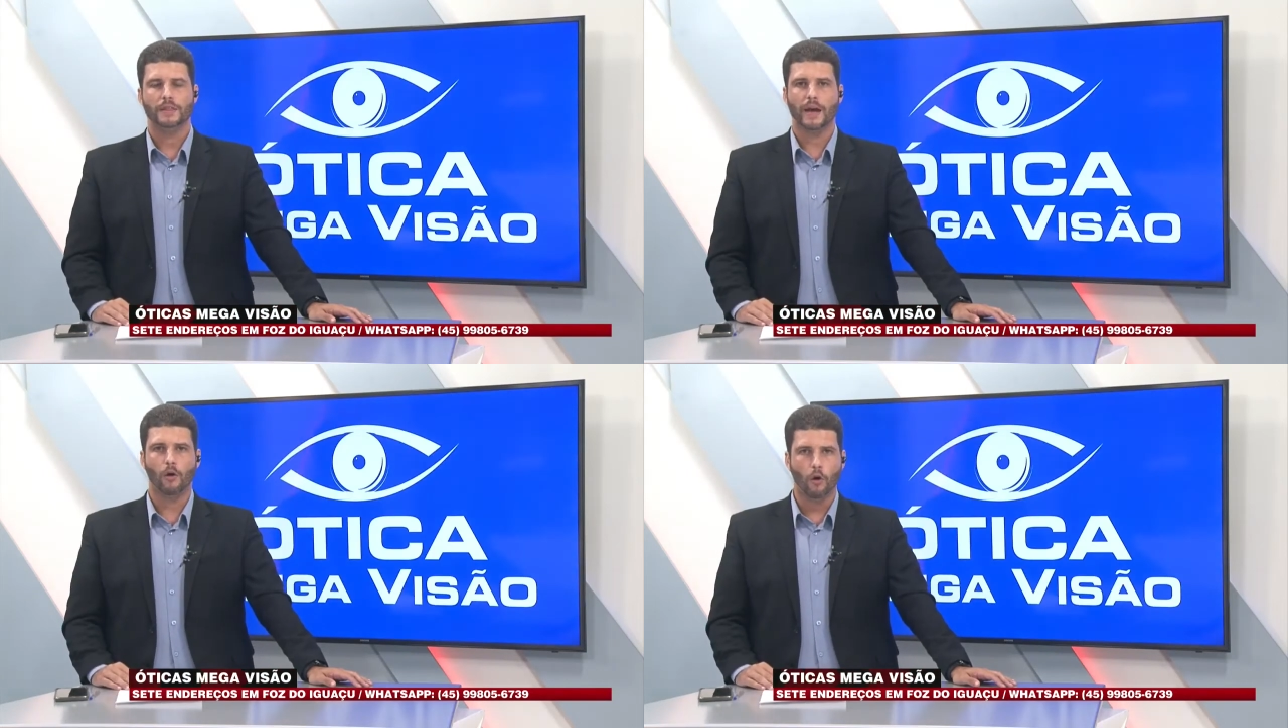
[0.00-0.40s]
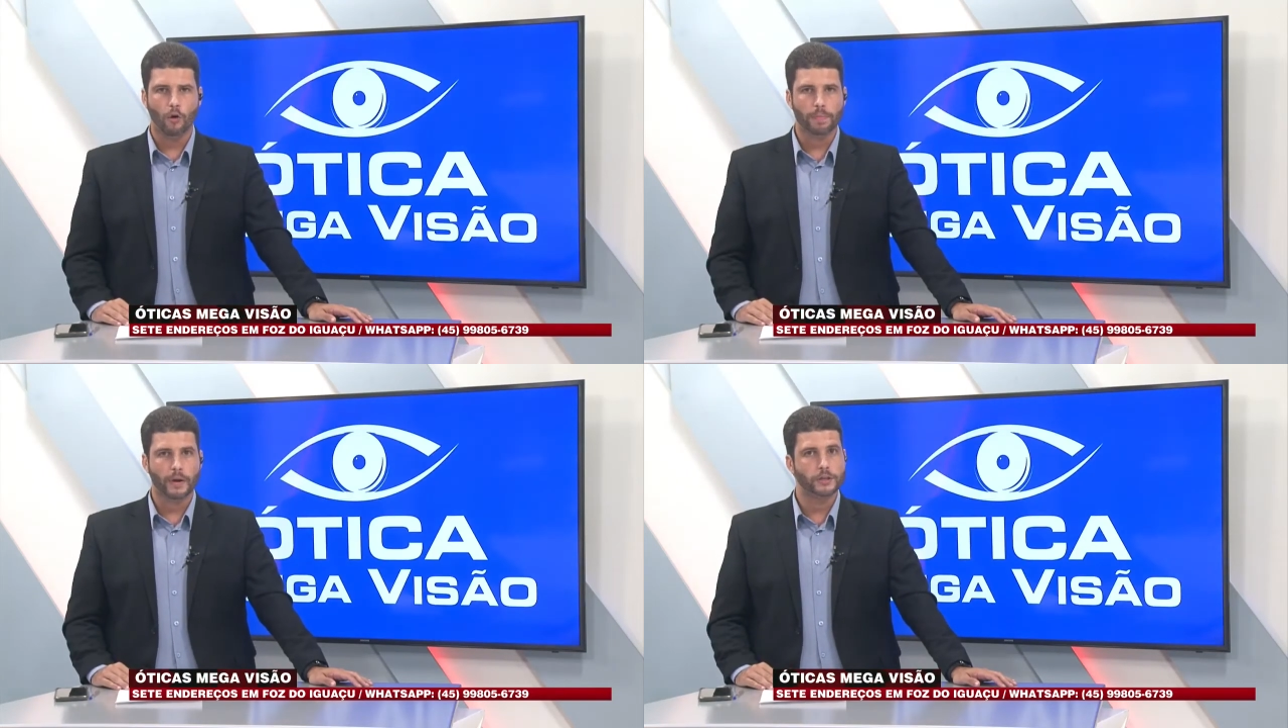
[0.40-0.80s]
na
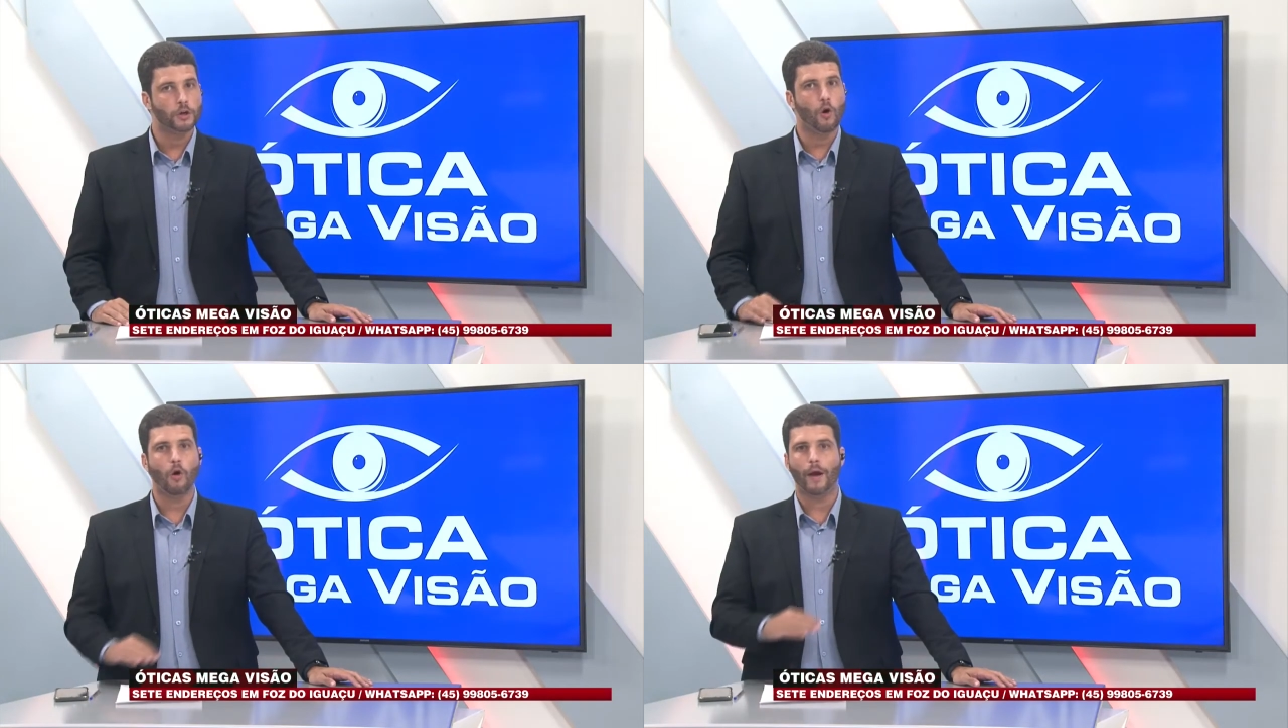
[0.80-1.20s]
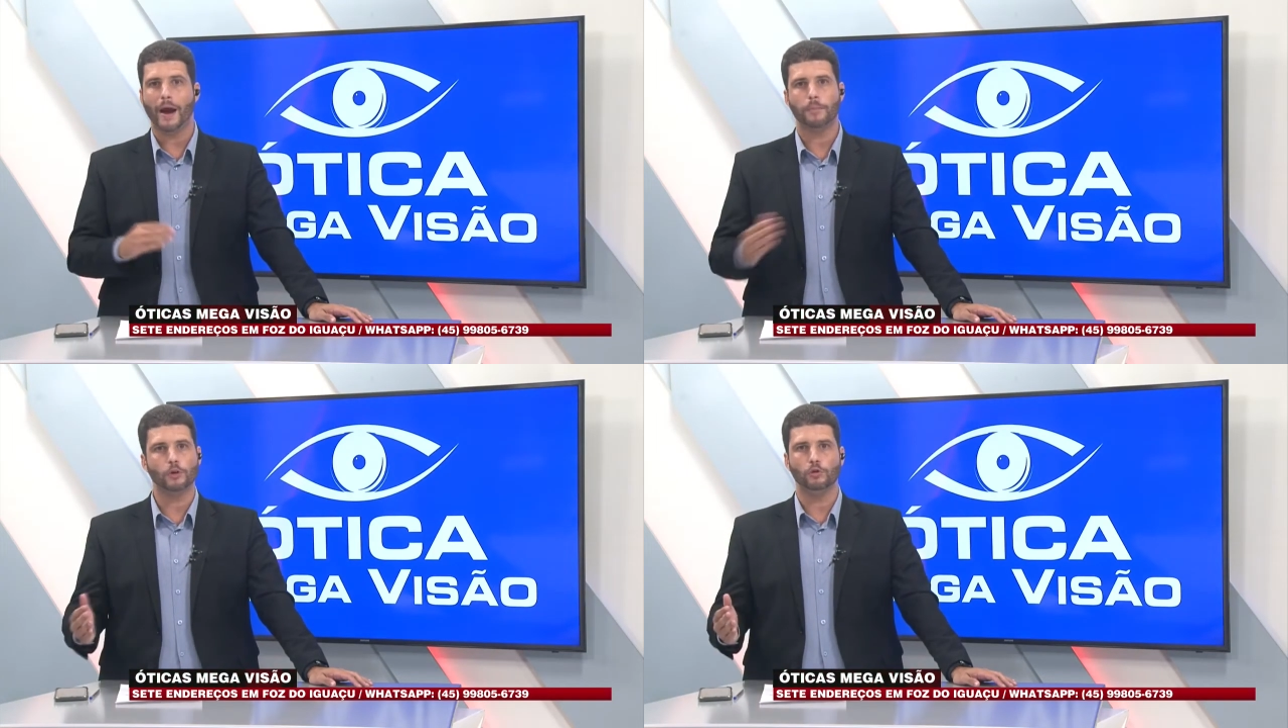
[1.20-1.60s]
compra de
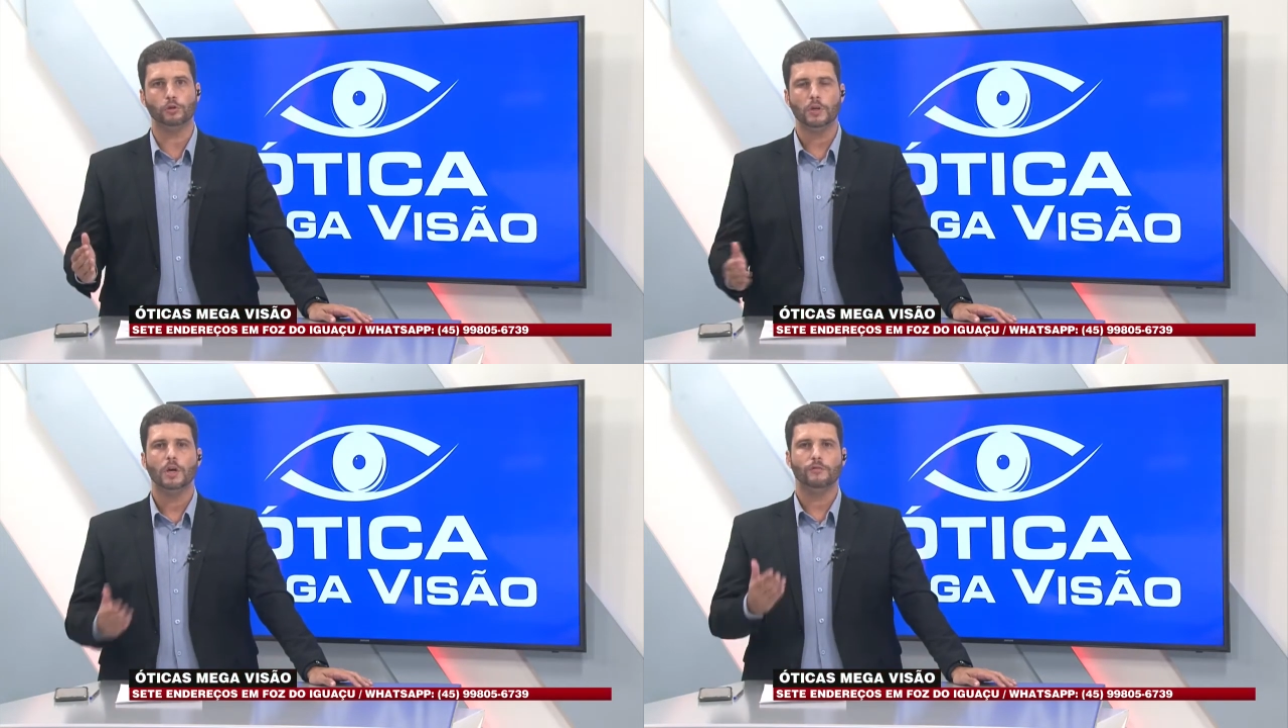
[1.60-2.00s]
qualquer produto,